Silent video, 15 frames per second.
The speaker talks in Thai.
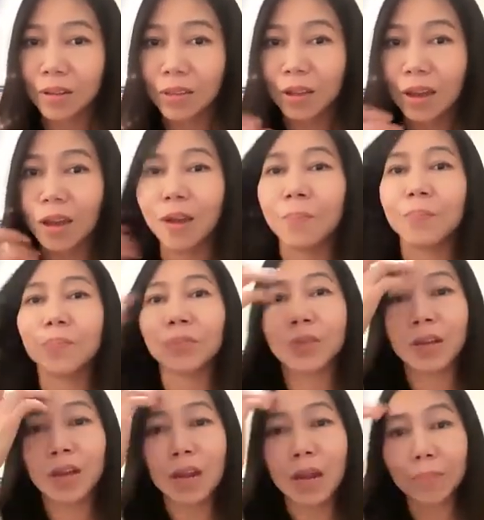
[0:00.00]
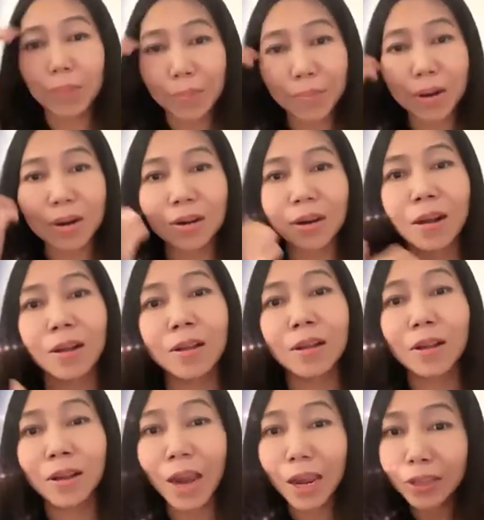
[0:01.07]
นะคะ ค่าน้ำเป็นหมื่นค่ะ
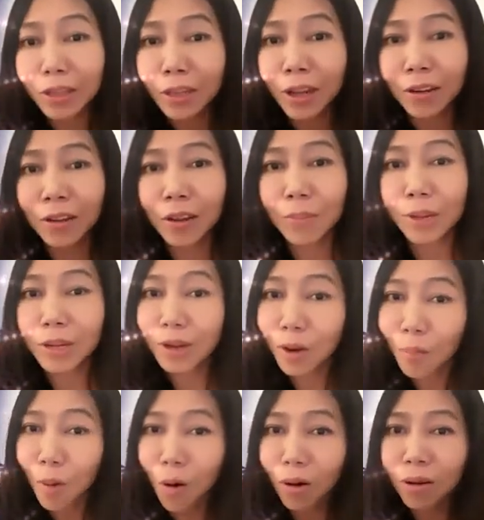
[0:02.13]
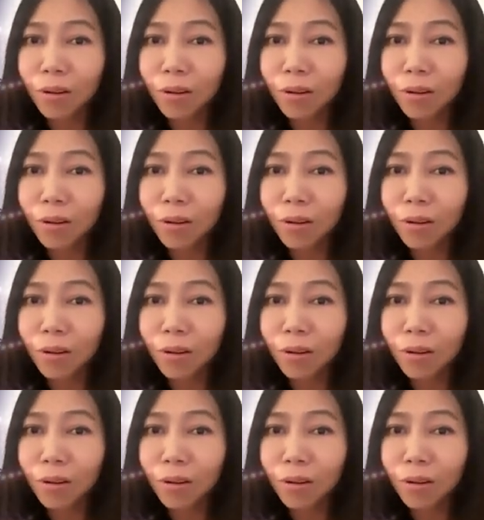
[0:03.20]
ค่าอินเทอร์เน็ตเห็นไหมที่เราบอก